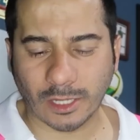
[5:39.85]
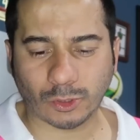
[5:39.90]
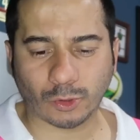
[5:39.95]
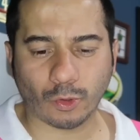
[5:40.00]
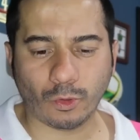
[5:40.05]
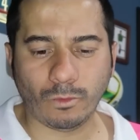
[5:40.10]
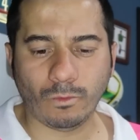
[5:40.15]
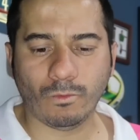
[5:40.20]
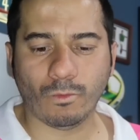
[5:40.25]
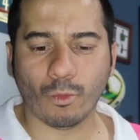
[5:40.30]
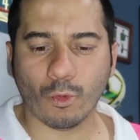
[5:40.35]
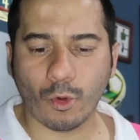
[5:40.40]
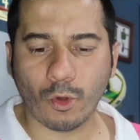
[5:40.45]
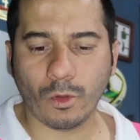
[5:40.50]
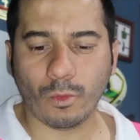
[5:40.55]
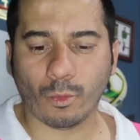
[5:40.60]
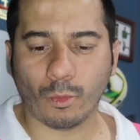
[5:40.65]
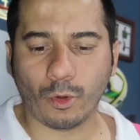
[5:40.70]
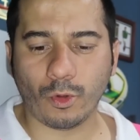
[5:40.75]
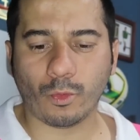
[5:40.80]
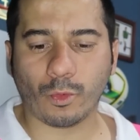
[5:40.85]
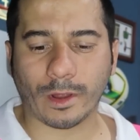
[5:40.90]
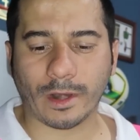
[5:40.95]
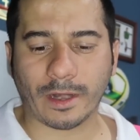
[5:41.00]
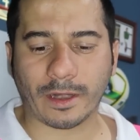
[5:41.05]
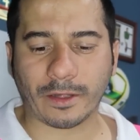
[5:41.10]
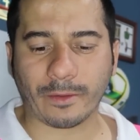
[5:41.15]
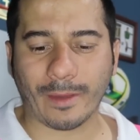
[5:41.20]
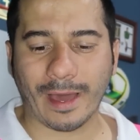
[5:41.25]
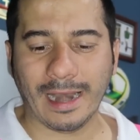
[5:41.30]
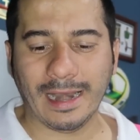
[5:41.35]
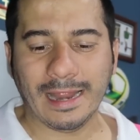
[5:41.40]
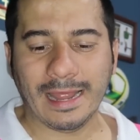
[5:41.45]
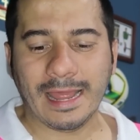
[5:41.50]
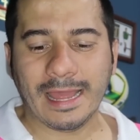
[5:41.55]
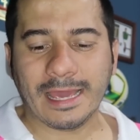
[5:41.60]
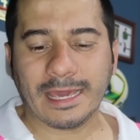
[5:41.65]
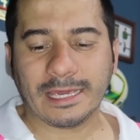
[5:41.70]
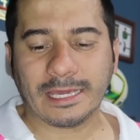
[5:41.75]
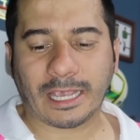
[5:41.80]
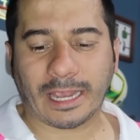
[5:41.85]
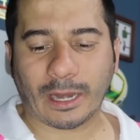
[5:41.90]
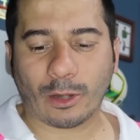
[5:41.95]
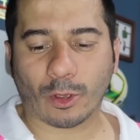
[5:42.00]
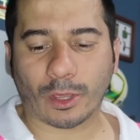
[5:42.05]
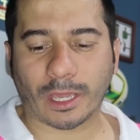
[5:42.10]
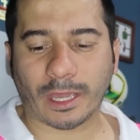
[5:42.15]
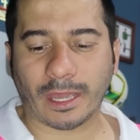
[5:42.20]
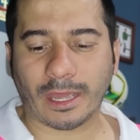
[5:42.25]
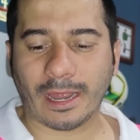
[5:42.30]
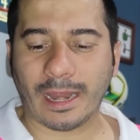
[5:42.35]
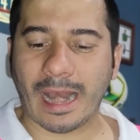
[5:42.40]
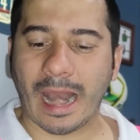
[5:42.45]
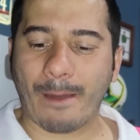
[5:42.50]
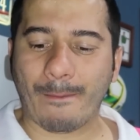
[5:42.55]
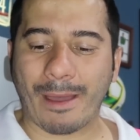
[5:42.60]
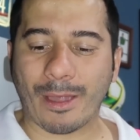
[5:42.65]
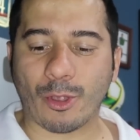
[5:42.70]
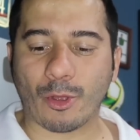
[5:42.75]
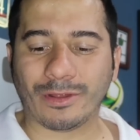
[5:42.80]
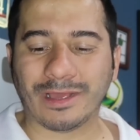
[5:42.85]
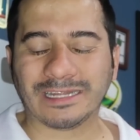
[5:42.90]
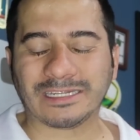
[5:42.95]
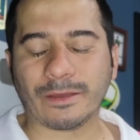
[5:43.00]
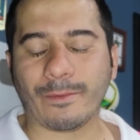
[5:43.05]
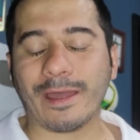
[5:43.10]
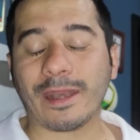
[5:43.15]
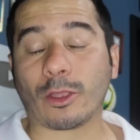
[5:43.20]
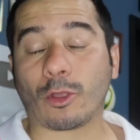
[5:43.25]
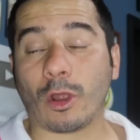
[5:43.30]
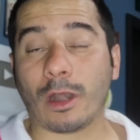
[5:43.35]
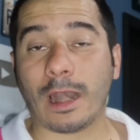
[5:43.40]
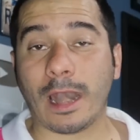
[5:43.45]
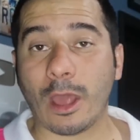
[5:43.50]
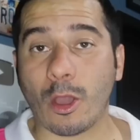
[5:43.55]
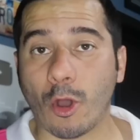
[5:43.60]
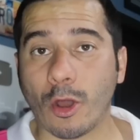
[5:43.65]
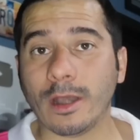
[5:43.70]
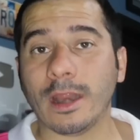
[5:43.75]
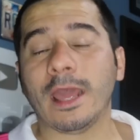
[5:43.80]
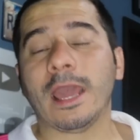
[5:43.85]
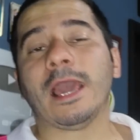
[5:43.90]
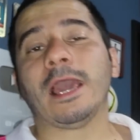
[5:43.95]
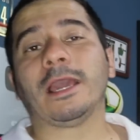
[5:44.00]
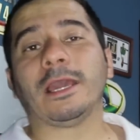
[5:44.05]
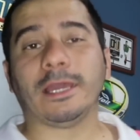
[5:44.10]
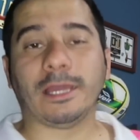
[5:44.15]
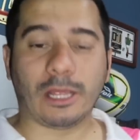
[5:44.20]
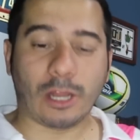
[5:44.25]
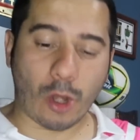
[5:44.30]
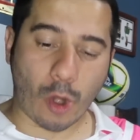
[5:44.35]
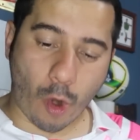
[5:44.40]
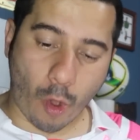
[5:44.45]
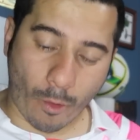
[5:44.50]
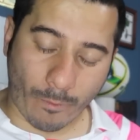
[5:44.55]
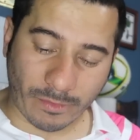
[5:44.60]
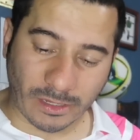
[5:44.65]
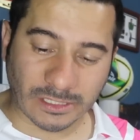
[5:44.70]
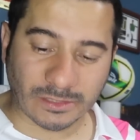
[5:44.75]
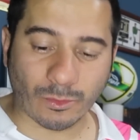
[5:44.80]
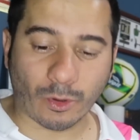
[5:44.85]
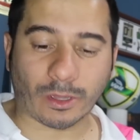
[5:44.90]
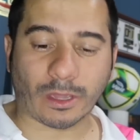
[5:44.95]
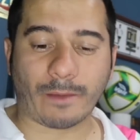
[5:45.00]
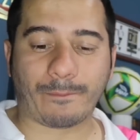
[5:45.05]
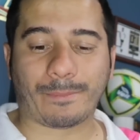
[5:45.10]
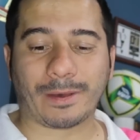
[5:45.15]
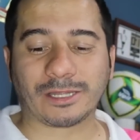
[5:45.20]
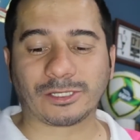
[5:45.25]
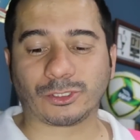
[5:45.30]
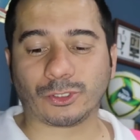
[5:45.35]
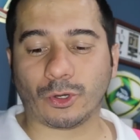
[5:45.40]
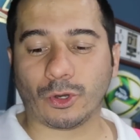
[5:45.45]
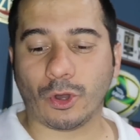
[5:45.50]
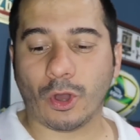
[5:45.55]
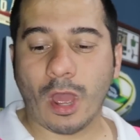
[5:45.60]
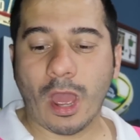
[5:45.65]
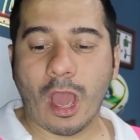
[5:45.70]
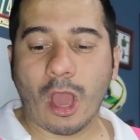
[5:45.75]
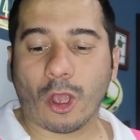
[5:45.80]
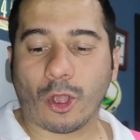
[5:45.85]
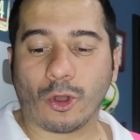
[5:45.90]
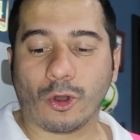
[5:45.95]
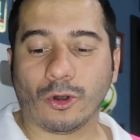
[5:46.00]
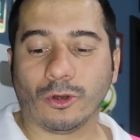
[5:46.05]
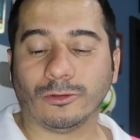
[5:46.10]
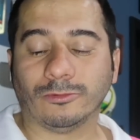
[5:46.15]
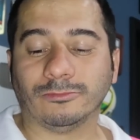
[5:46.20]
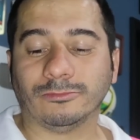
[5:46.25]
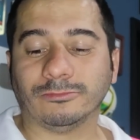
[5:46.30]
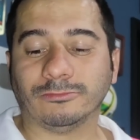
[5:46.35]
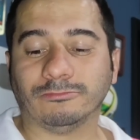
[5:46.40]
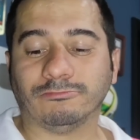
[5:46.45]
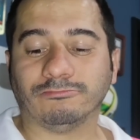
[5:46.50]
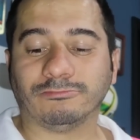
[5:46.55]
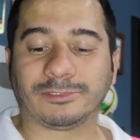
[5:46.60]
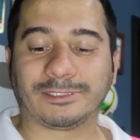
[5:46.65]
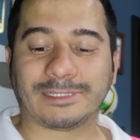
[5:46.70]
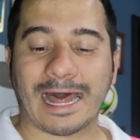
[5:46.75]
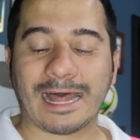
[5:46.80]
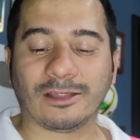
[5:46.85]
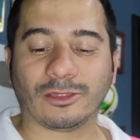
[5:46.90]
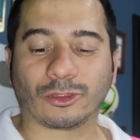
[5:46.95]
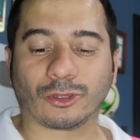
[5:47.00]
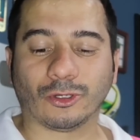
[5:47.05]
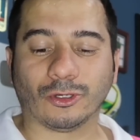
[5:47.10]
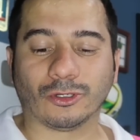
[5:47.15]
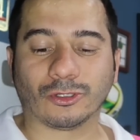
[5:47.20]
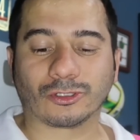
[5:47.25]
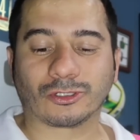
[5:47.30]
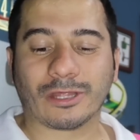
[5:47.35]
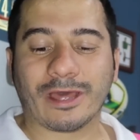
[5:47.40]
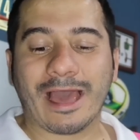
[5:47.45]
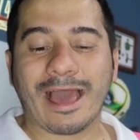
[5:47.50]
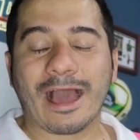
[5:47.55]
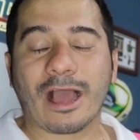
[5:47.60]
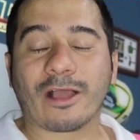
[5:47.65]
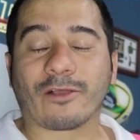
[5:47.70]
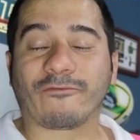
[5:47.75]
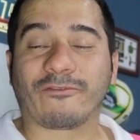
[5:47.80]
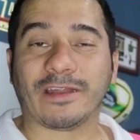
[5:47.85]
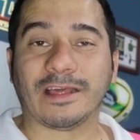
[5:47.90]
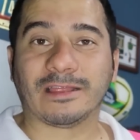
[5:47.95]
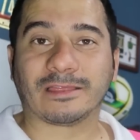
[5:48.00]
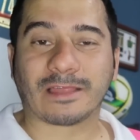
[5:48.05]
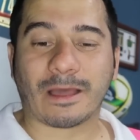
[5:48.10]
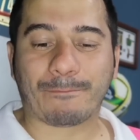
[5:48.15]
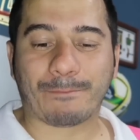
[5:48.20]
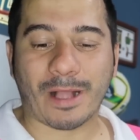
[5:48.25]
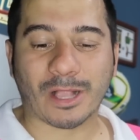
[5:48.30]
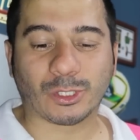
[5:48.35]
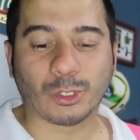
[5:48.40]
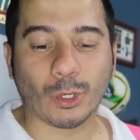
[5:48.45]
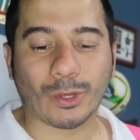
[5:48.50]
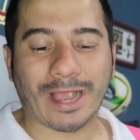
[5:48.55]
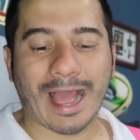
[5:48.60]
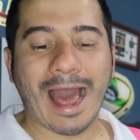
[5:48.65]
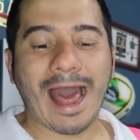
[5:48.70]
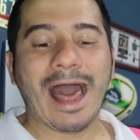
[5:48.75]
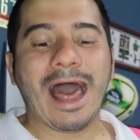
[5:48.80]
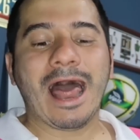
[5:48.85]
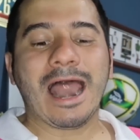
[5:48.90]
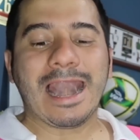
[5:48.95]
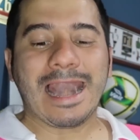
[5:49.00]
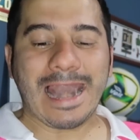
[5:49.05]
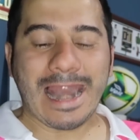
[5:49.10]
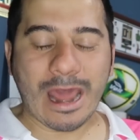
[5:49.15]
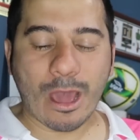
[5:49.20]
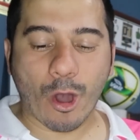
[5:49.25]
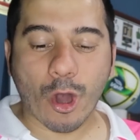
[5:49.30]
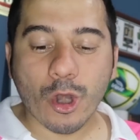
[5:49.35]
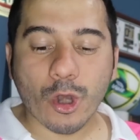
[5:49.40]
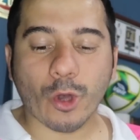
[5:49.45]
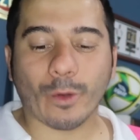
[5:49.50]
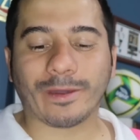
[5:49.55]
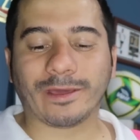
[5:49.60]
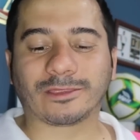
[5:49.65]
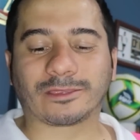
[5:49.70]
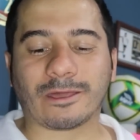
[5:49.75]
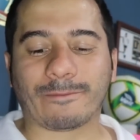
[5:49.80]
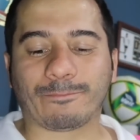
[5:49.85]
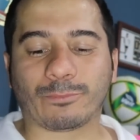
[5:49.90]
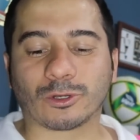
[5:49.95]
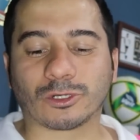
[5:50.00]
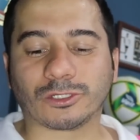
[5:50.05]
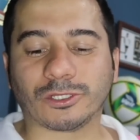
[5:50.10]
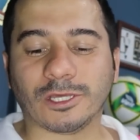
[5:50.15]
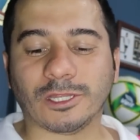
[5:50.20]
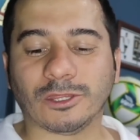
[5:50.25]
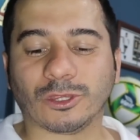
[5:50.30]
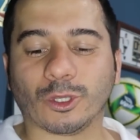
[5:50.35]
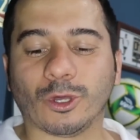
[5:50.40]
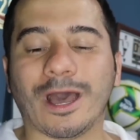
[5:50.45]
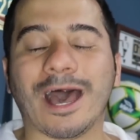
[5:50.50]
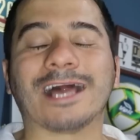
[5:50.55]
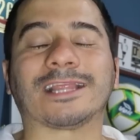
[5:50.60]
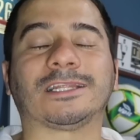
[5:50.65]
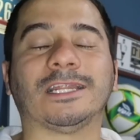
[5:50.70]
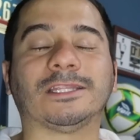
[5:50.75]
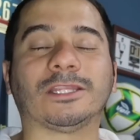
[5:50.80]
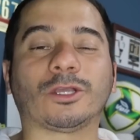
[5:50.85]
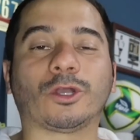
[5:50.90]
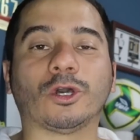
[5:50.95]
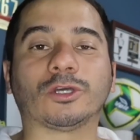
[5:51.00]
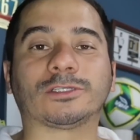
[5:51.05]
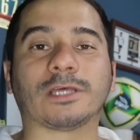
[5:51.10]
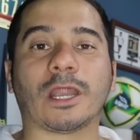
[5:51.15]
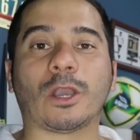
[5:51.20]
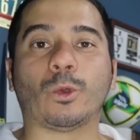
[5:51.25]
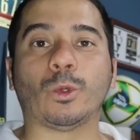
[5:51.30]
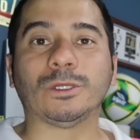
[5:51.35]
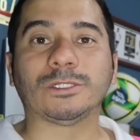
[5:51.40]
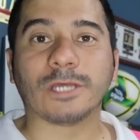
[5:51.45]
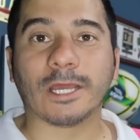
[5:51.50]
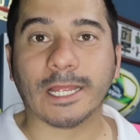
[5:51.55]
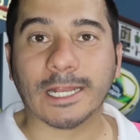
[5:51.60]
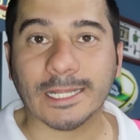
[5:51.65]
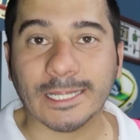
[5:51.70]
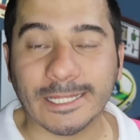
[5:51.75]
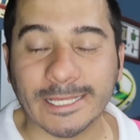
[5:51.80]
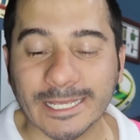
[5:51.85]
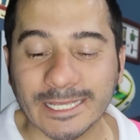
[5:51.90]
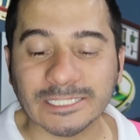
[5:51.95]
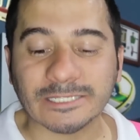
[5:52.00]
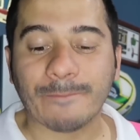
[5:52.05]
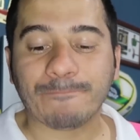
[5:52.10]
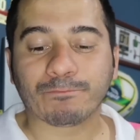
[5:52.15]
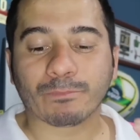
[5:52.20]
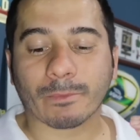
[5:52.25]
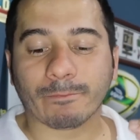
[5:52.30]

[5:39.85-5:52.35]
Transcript: Es un muy muy buen rival y creo que la mayoría se va a ir con León y lo mismo que pasó con Santos frente a Pachuca León 90%, Atlético San Luis el 10%.